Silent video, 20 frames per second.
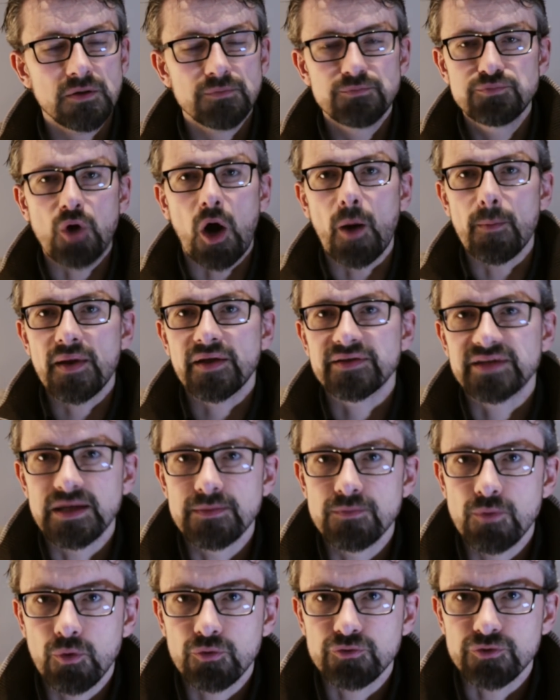pour emmerder
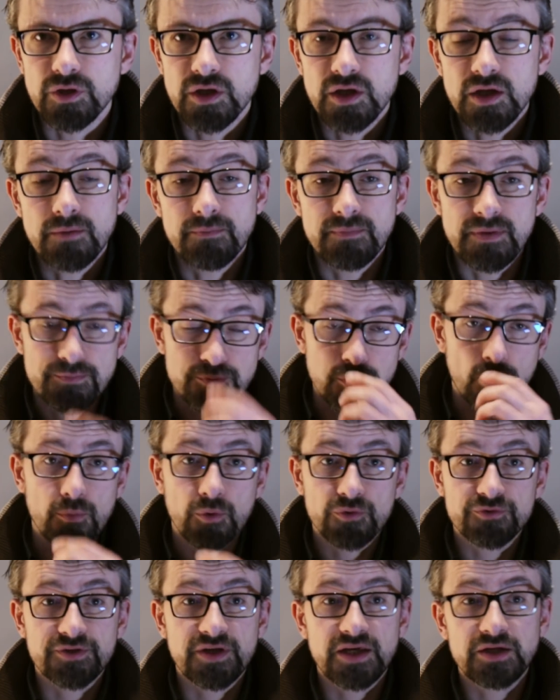le monde, mais pour
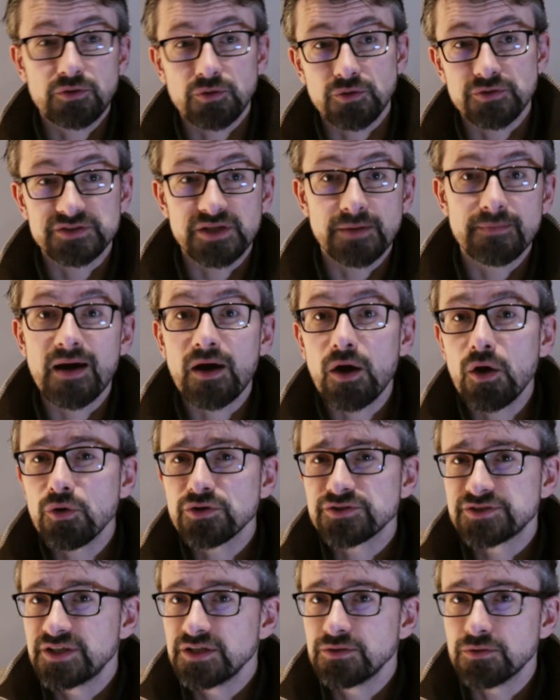montrer que c'est marrant
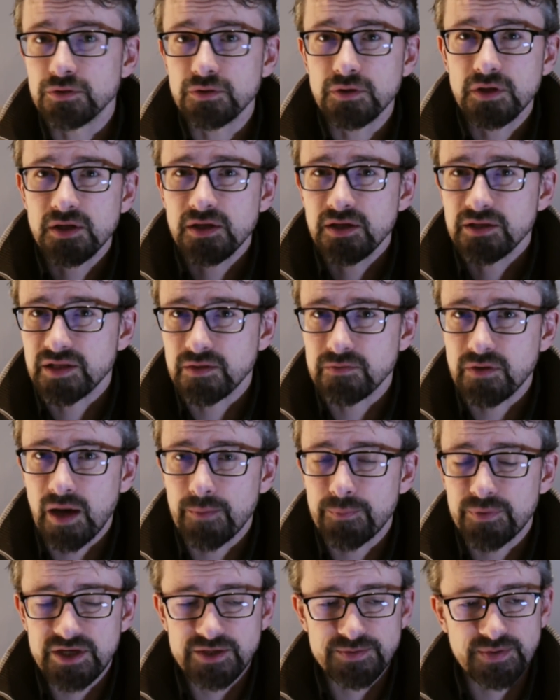aussi d'avoir un
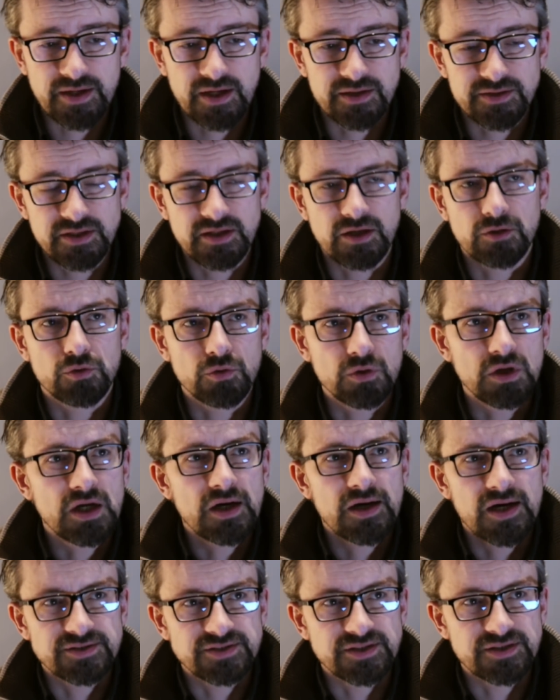peu l'esprit critique et que
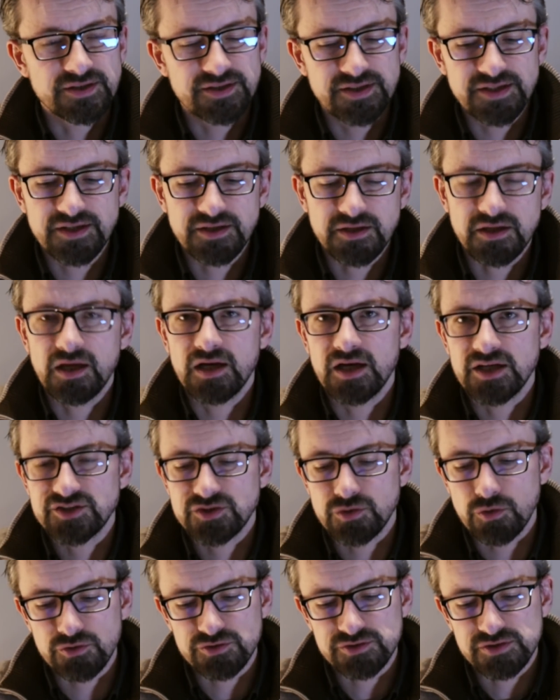la zététique et la
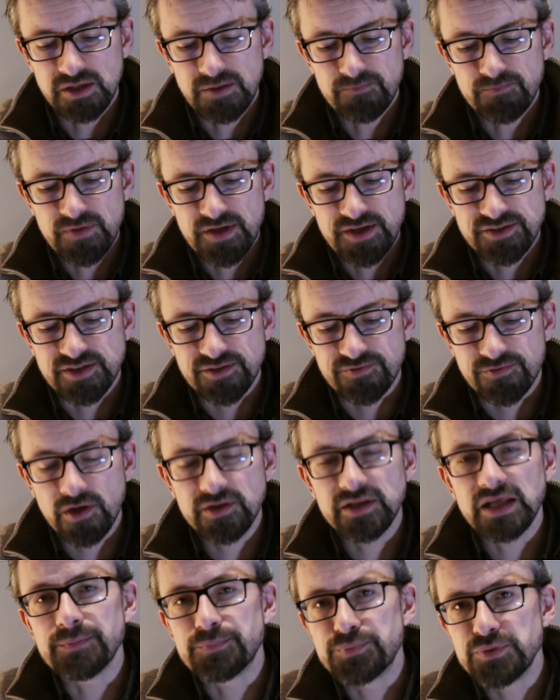science c'est
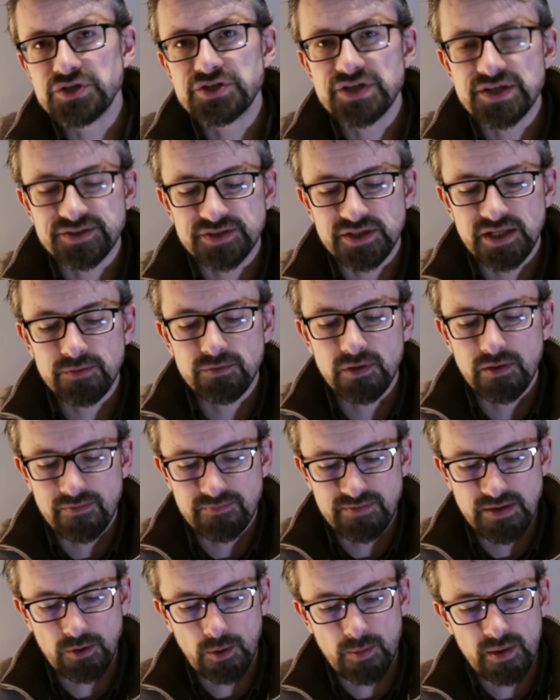fun. Et puis j'ai essayé, vous l'avez
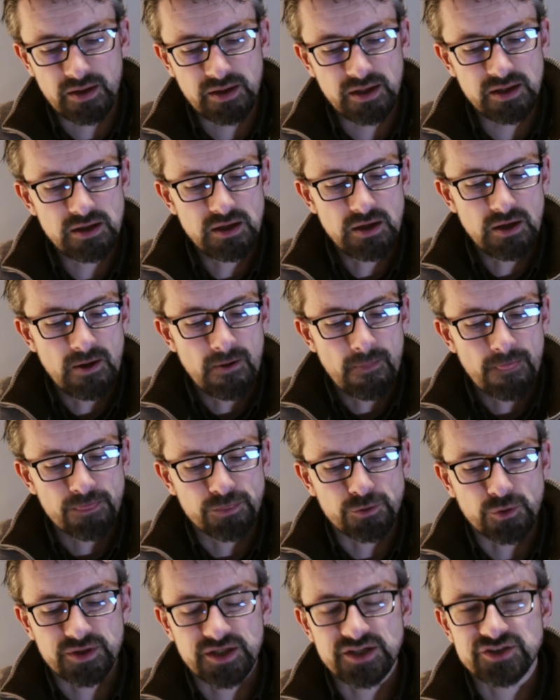peut-être remarqué,
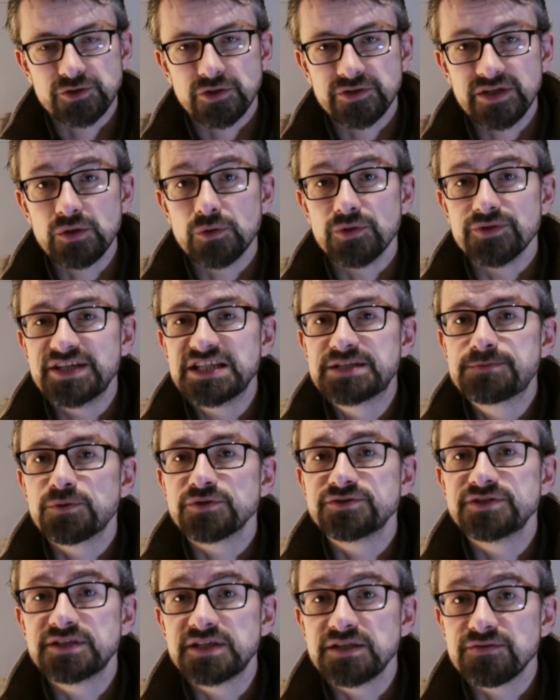de questionner le
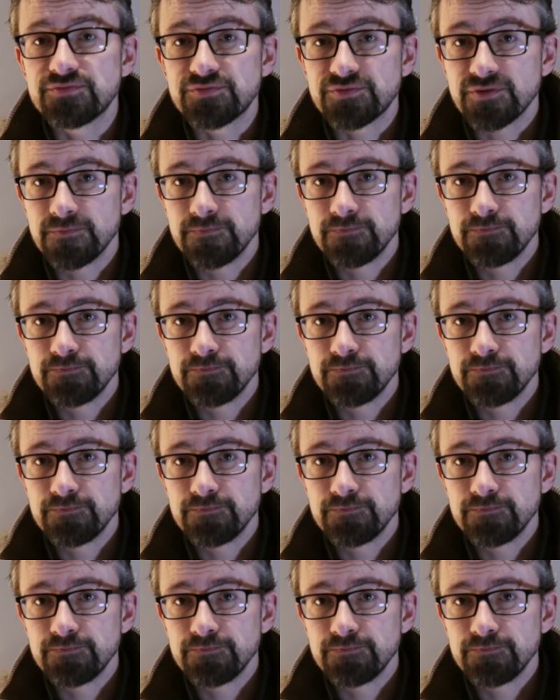dispositif.